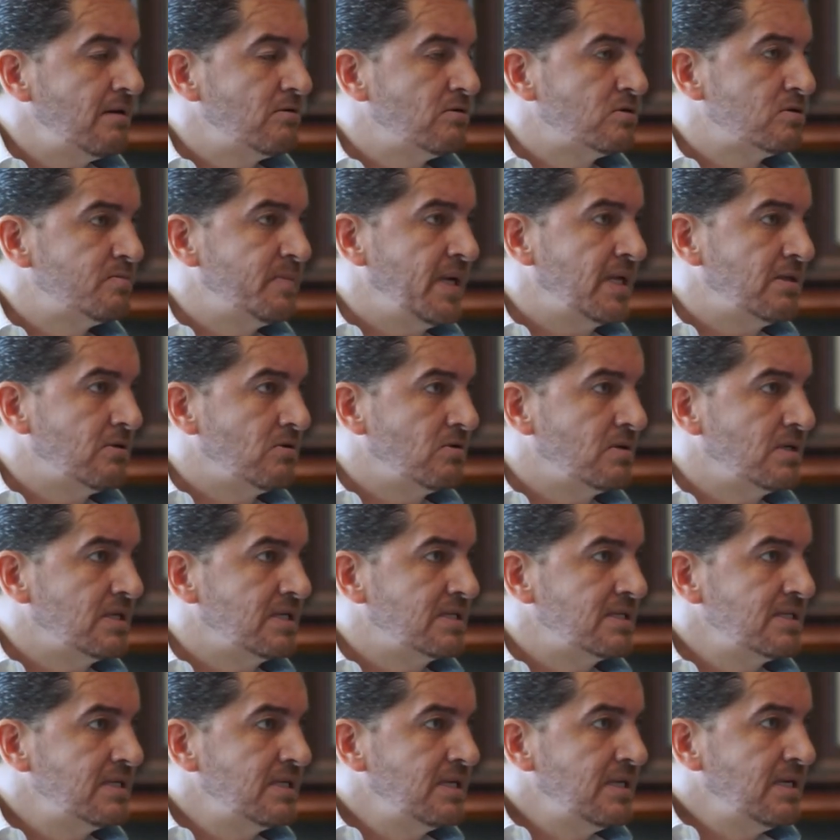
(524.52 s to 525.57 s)
de los
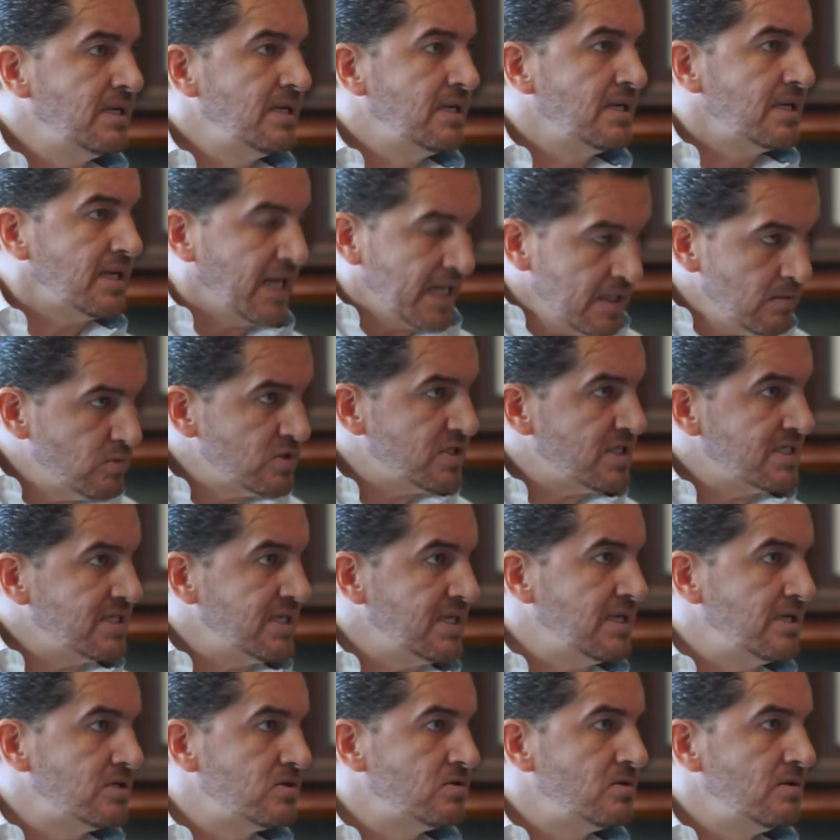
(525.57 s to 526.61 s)
peatones. Queremos
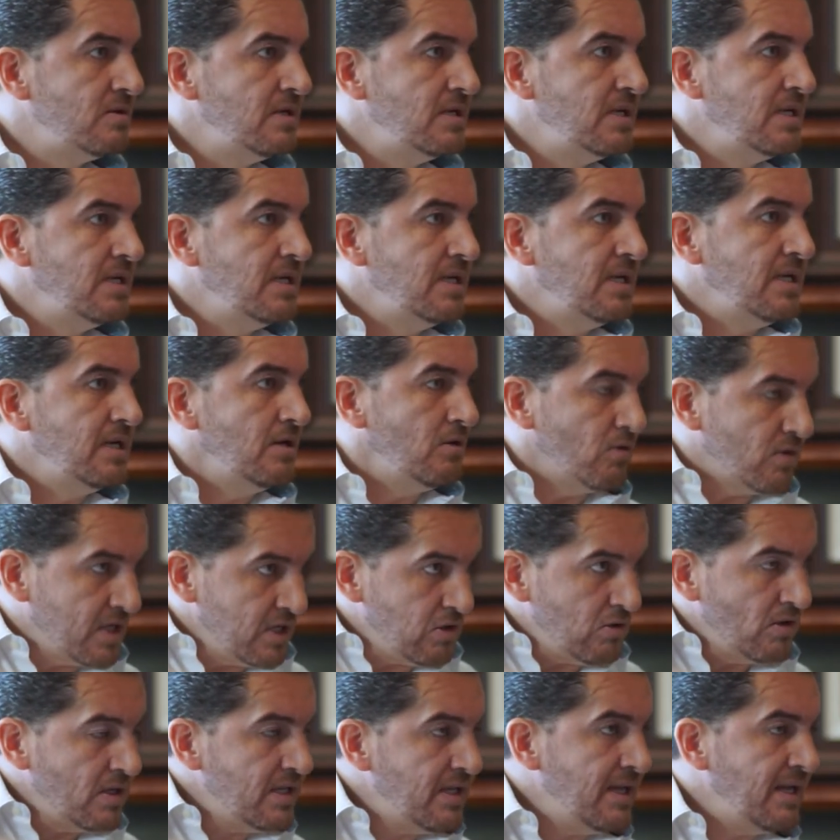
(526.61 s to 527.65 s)
hacer eso. Lo que
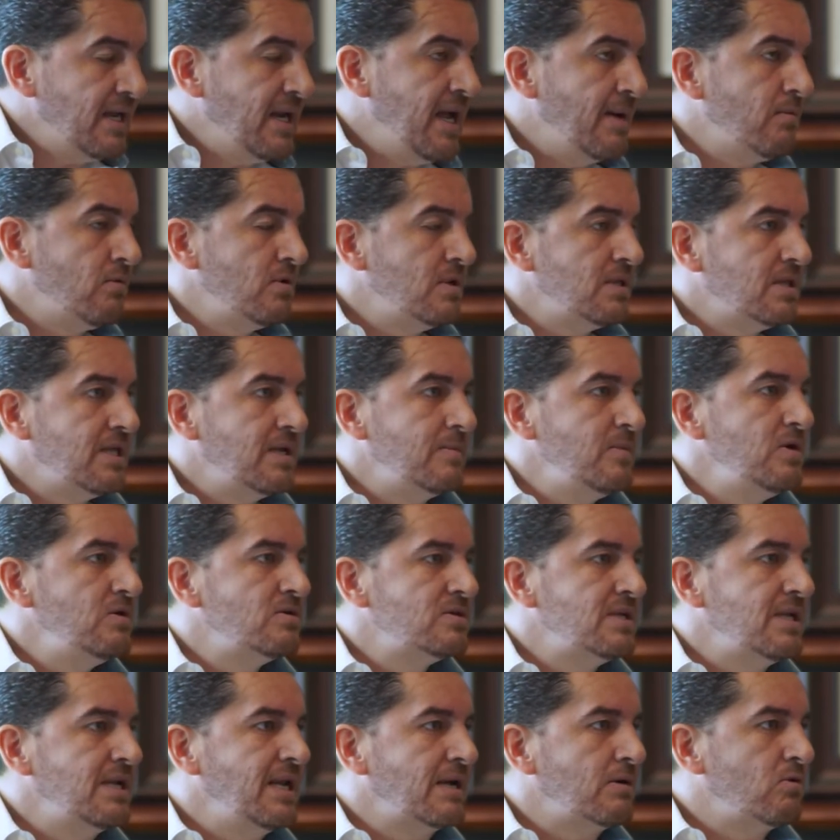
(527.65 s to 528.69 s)
yo le, le hablo en
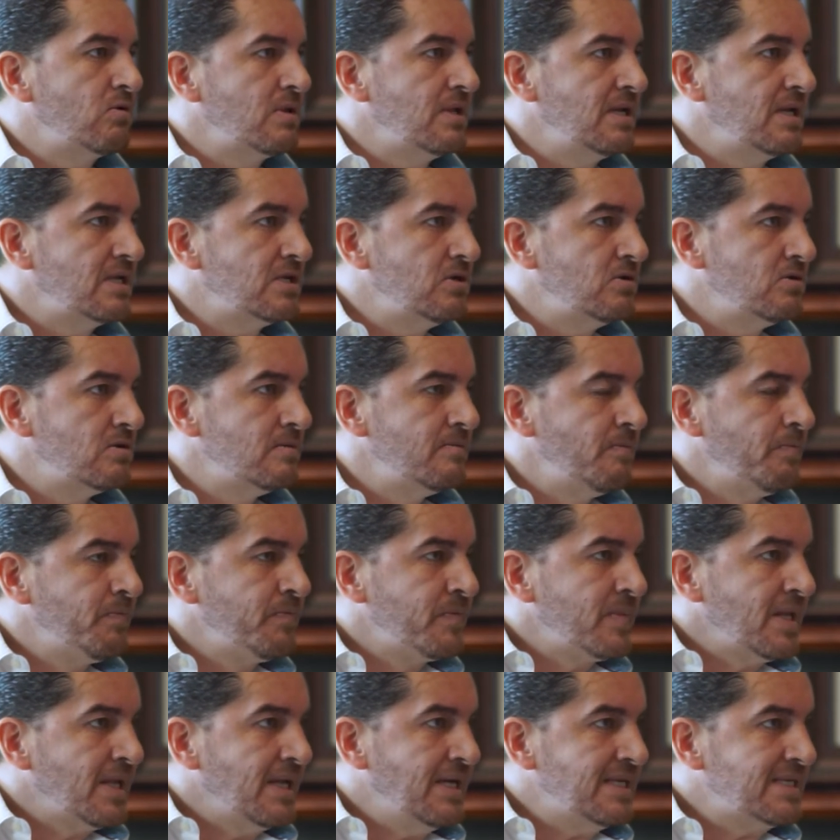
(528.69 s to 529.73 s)
términos de la coordinación
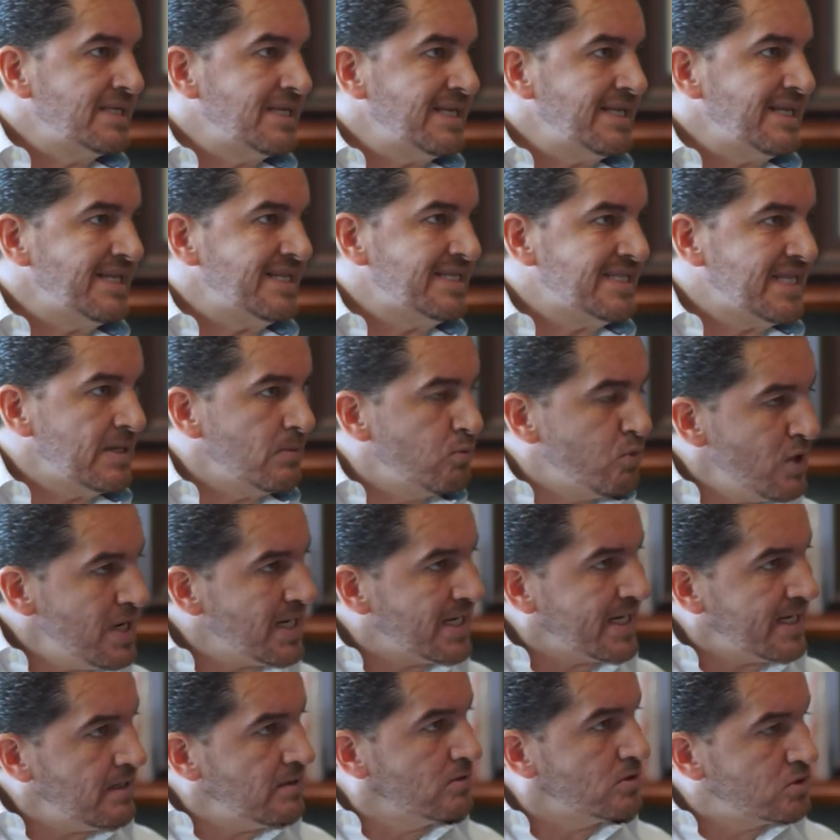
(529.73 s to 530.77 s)
es que se
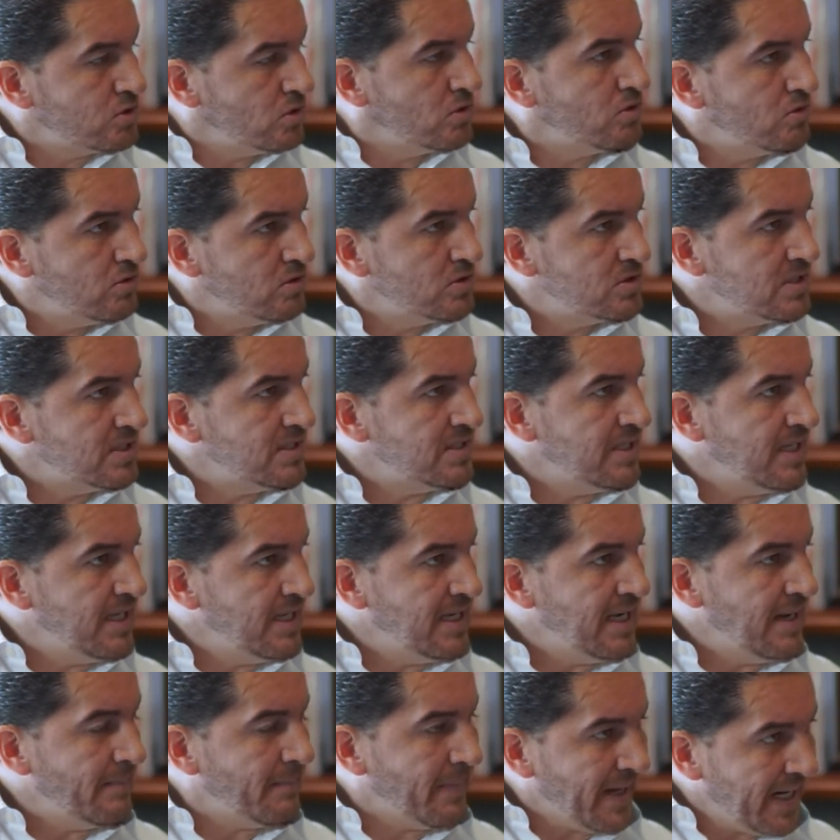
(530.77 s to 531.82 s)
vuelquen los ojos
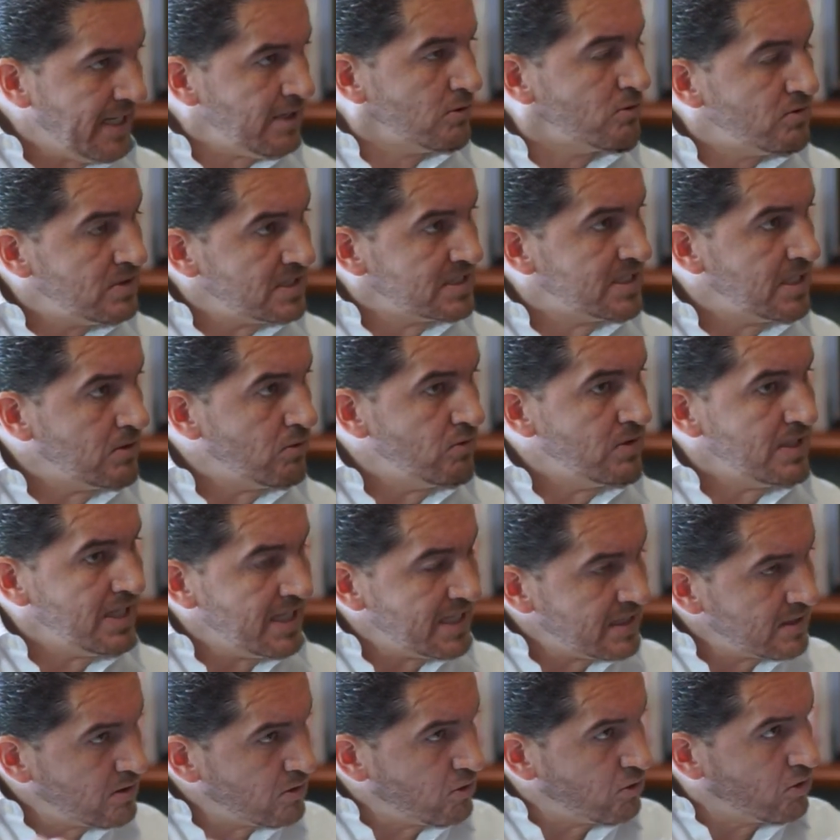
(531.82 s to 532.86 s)
del aparato de
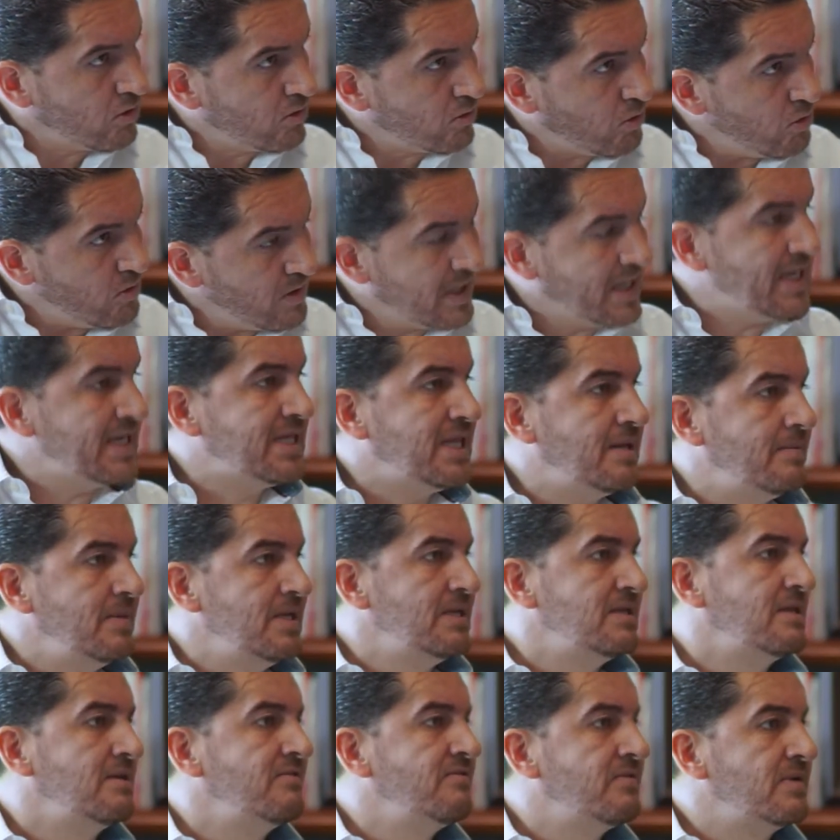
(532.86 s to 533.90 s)
seguridad
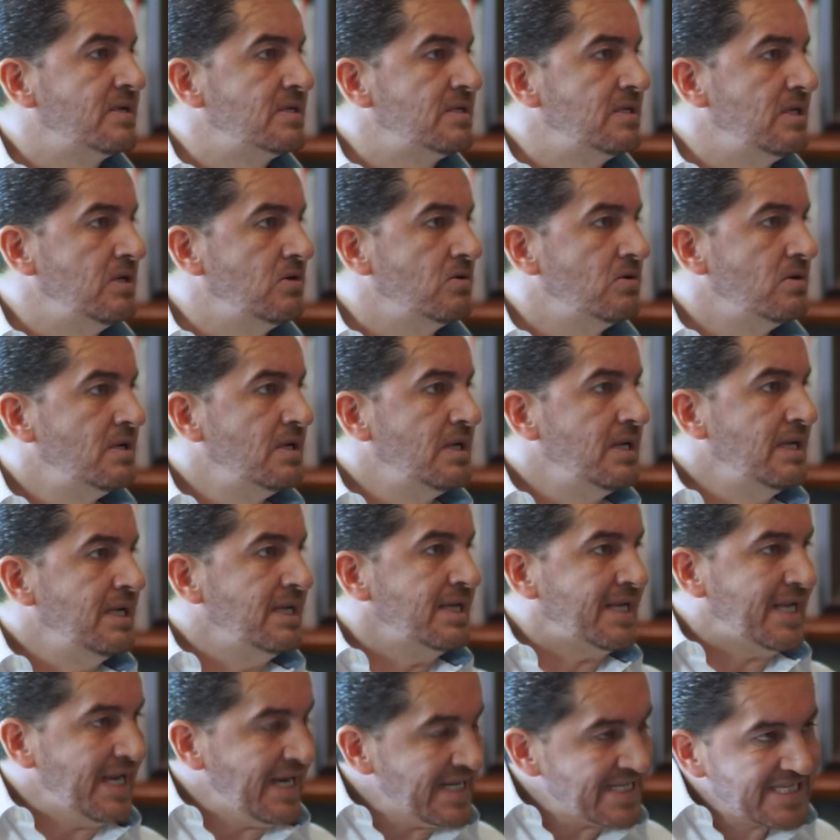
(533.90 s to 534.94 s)
concretamente en Fresnillo,
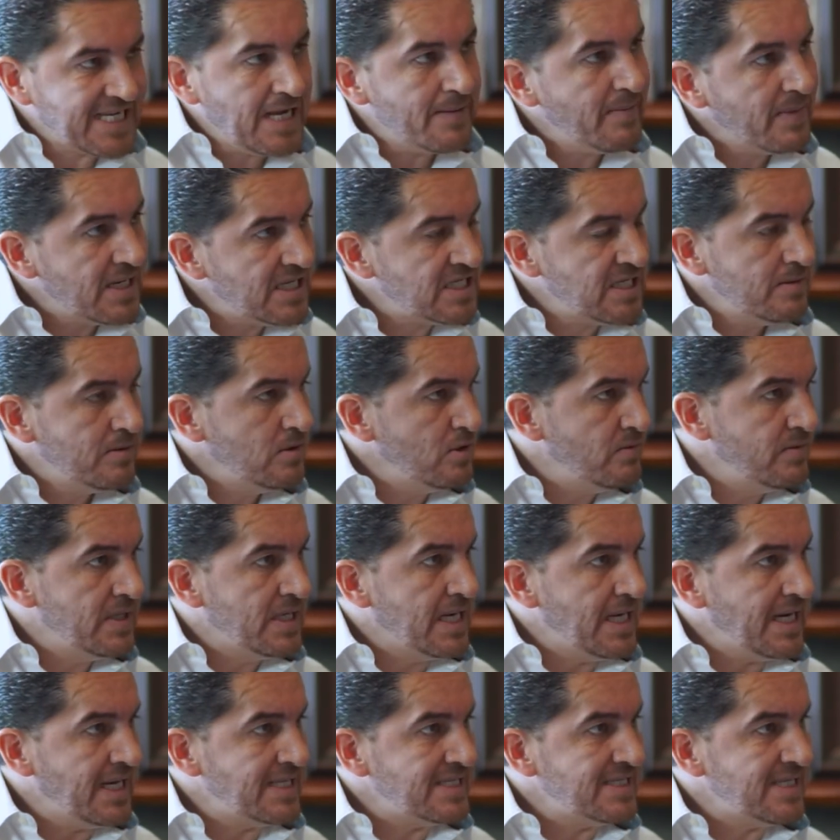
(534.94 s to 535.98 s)
que las cámaras de
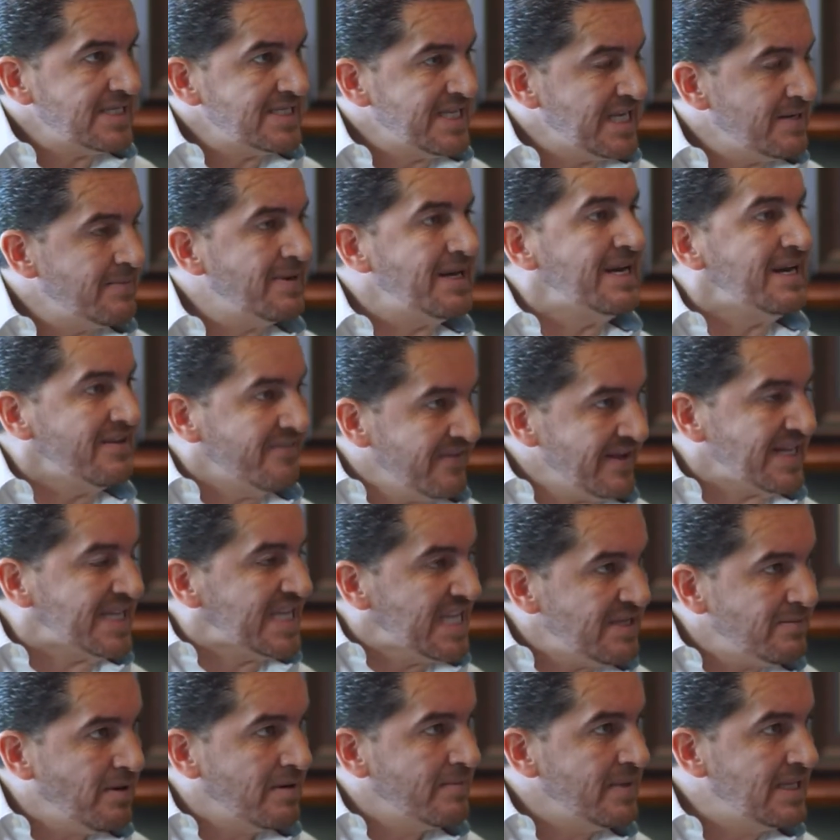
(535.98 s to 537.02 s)
videovigilancia sirvan
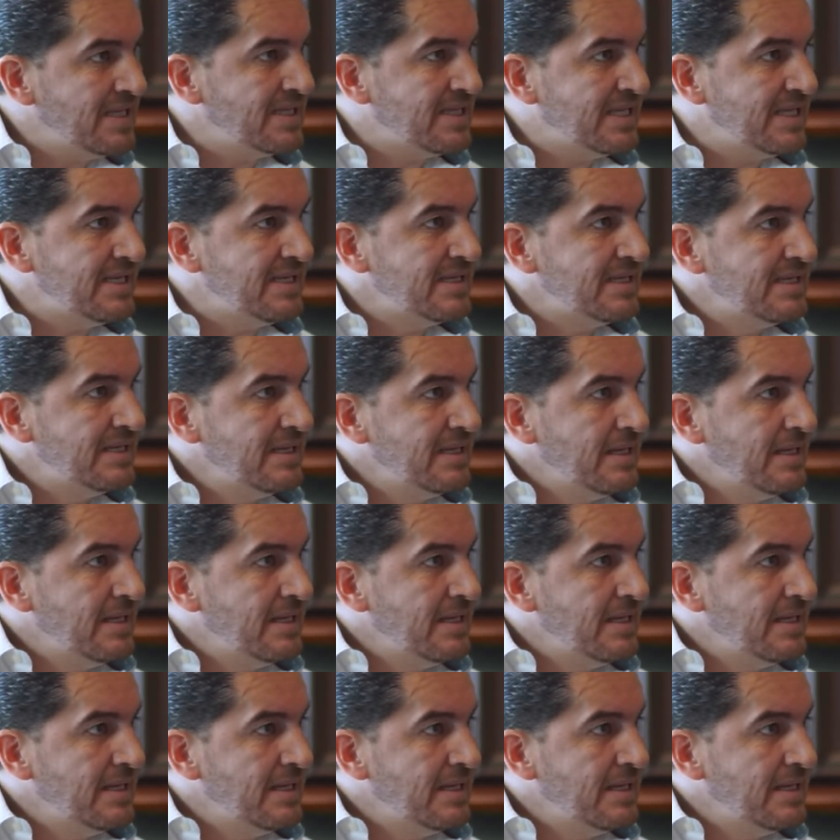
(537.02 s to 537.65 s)
efectivamente